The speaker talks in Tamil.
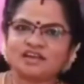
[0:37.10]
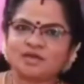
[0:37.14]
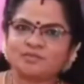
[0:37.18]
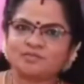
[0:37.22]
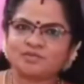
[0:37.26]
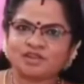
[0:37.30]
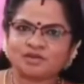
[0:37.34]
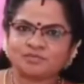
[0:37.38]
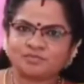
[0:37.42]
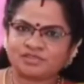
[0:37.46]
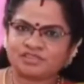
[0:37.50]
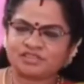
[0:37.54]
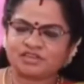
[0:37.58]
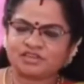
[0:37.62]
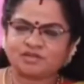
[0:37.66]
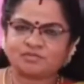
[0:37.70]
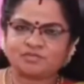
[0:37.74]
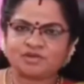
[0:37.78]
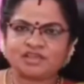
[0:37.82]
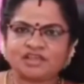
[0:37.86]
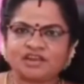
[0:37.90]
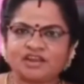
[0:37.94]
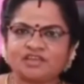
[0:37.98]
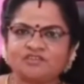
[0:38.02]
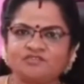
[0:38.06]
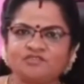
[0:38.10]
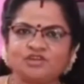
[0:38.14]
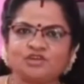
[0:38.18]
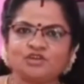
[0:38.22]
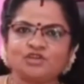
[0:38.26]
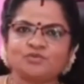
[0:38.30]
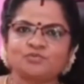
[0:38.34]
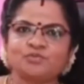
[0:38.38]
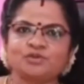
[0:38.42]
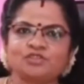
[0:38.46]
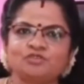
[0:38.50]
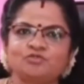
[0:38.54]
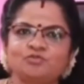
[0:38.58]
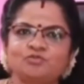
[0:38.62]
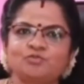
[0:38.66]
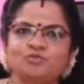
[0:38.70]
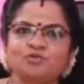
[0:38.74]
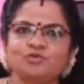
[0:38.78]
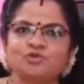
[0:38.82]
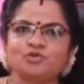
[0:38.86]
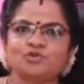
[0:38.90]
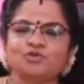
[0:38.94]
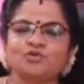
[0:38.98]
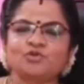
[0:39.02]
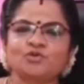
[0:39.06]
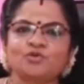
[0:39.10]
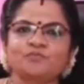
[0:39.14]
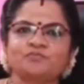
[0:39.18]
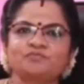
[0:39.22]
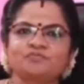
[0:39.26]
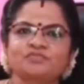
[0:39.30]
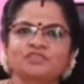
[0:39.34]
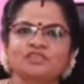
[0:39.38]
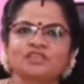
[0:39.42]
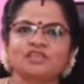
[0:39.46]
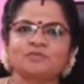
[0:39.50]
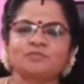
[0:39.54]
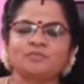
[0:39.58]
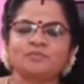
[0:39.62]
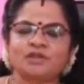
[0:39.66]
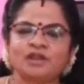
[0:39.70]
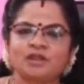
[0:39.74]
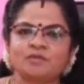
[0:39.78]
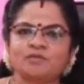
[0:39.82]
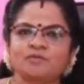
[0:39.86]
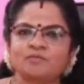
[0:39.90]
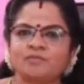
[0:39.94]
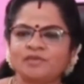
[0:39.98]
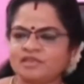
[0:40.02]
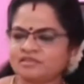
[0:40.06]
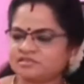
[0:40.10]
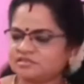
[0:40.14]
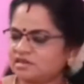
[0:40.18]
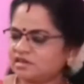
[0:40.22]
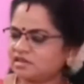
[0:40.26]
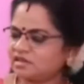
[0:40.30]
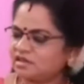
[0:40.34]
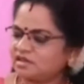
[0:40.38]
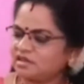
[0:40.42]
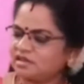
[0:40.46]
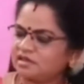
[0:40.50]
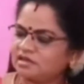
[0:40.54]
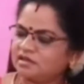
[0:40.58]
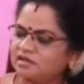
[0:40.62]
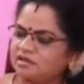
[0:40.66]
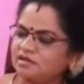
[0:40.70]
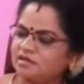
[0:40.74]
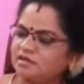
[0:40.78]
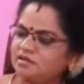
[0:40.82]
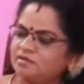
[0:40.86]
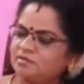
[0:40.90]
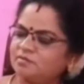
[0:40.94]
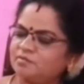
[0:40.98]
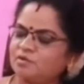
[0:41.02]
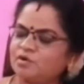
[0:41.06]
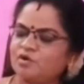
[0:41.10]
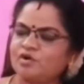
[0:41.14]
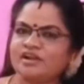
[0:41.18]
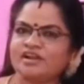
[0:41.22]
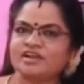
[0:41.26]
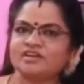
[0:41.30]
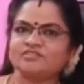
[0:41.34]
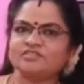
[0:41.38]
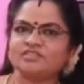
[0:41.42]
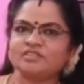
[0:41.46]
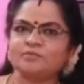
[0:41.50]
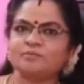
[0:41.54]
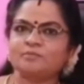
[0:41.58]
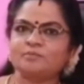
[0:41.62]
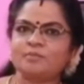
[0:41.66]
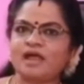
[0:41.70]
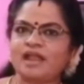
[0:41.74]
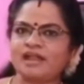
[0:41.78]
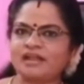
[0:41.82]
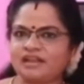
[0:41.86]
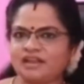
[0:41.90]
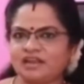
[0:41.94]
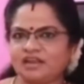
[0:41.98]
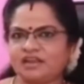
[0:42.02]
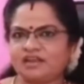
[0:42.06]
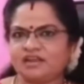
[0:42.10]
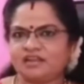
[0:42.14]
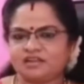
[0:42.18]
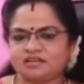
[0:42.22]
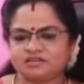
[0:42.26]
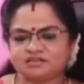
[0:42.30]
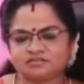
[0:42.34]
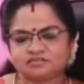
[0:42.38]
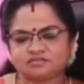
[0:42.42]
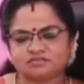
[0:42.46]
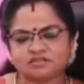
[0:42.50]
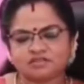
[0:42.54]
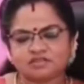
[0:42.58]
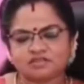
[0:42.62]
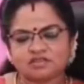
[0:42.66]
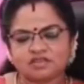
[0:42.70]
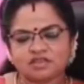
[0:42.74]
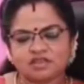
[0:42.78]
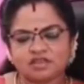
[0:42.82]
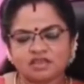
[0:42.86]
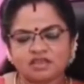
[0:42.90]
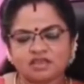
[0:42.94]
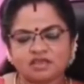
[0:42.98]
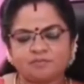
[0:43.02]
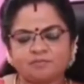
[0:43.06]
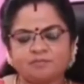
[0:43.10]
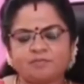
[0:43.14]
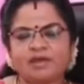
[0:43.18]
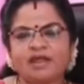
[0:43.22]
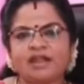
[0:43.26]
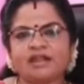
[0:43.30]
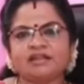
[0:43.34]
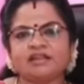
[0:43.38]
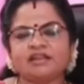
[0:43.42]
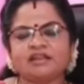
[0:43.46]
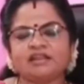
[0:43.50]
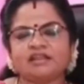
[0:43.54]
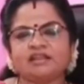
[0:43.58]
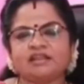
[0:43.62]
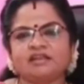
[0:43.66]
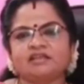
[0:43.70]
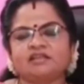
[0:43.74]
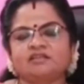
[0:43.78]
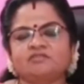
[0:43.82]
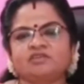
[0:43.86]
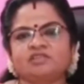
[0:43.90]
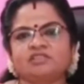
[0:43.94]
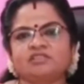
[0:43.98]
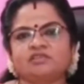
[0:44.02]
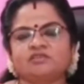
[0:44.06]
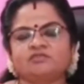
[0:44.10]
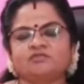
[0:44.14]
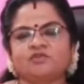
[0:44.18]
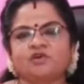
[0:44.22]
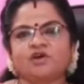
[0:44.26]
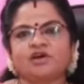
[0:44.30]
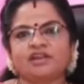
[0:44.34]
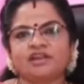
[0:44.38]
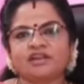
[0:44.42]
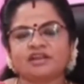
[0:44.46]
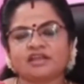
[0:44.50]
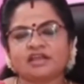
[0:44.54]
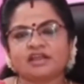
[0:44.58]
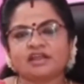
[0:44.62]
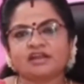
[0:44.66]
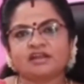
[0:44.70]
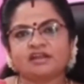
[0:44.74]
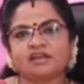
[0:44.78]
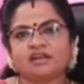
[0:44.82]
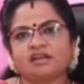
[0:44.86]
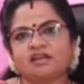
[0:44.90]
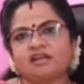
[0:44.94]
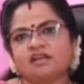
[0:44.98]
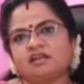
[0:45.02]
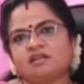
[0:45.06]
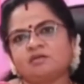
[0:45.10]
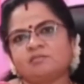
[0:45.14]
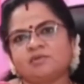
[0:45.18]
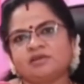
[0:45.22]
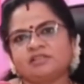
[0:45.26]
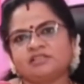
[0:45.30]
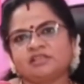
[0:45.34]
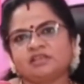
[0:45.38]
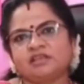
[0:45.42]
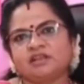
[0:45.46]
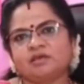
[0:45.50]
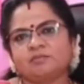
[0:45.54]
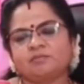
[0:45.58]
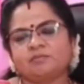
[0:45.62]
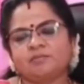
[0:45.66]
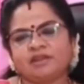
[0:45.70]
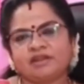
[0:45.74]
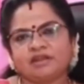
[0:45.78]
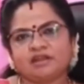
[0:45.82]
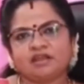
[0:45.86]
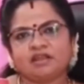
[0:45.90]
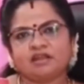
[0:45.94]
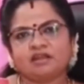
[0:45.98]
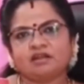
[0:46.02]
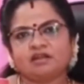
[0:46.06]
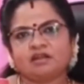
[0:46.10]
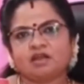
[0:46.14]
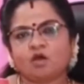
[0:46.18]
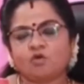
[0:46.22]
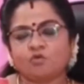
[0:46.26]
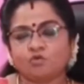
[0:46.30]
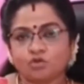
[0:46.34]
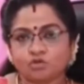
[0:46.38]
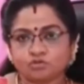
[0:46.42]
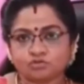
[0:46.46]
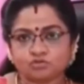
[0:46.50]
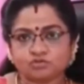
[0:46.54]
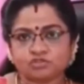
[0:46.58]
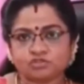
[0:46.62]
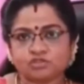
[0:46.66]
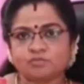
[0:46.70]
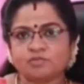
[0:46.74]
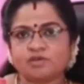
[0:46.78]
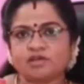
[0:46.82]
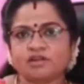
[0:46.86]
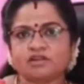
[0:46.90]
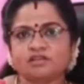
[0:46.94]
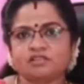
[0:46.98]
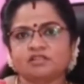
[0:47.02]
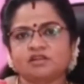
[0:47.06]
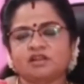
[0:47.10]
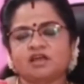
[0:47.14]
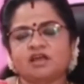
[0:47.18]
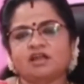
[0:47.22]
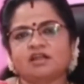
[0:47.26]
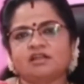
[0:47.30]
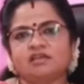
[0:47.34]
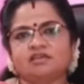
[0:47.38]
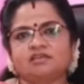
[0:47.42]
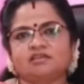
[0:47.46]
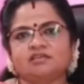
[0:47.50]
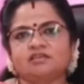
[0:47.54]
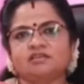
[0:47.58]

நாப்கின் பற்றி நம்ம நிறைய வீடியோ பதிவு போட்டிருக்கோம் இப்போ நம்ம பேசுகிற ப்ராடக்ட் வந்து பேண்டி லைனர் பேண்டி லைனர் வந்து ஃபாரின் கண்ட்ரிலெலாம் பார்த்தீங்கன்னா பெண்கள் அவ்வளோ சுத்தமாக இருக்குது நாடு